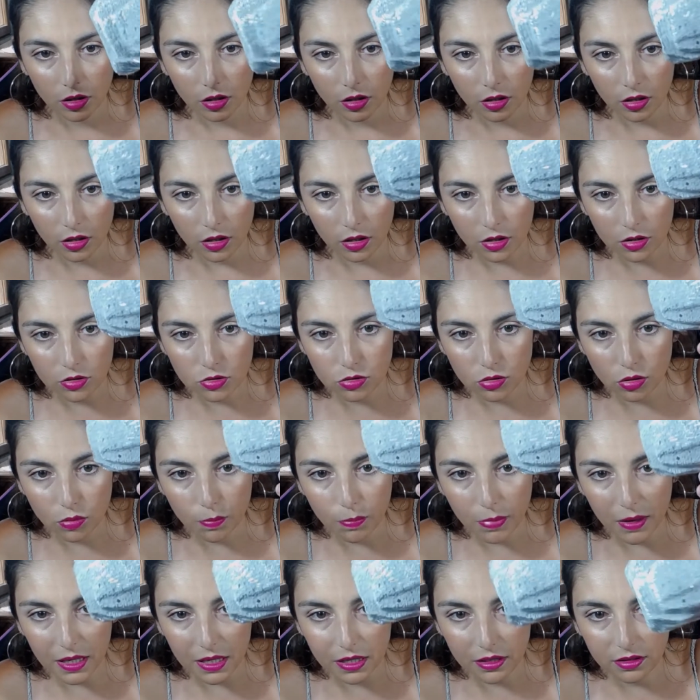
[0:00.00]
il nostro
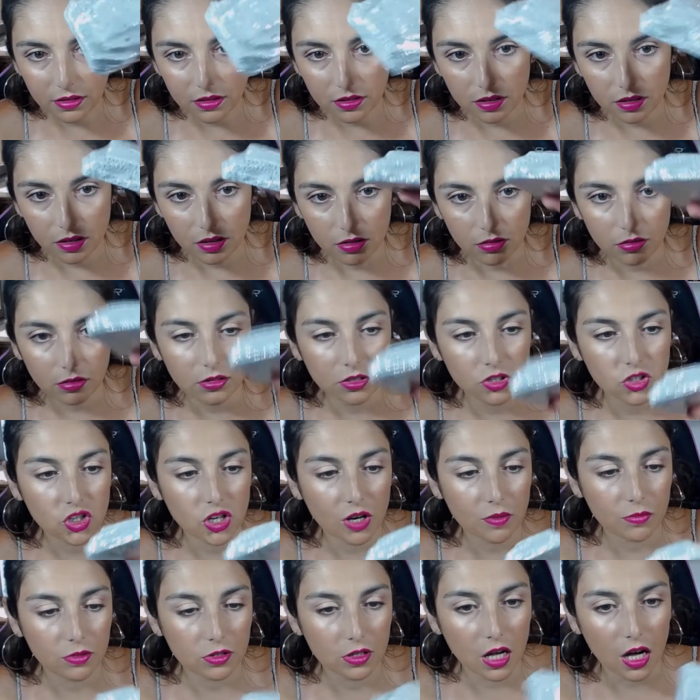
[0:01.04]
panettino,
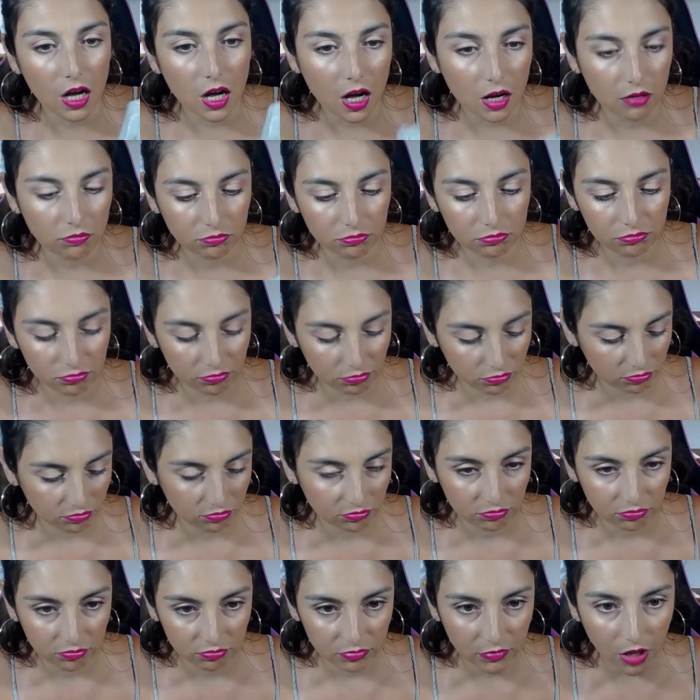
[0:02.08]
diciamo, da,
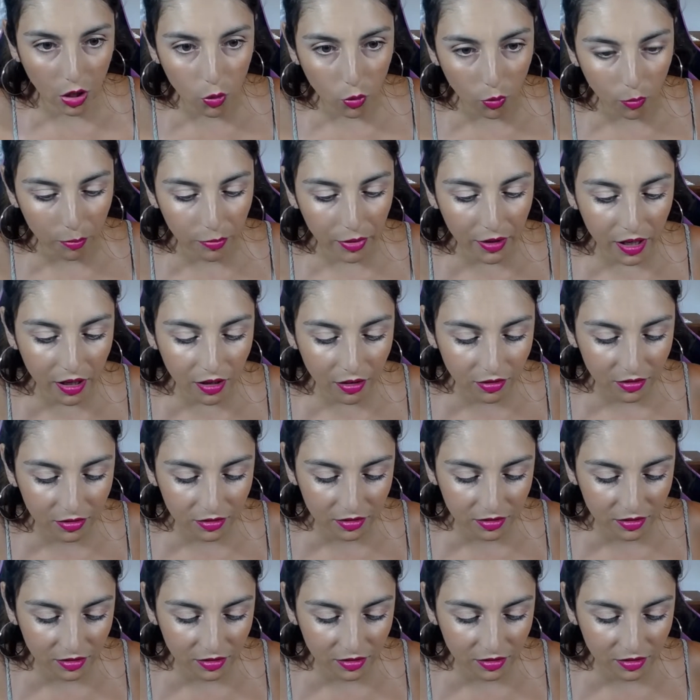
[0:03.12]
da rompere.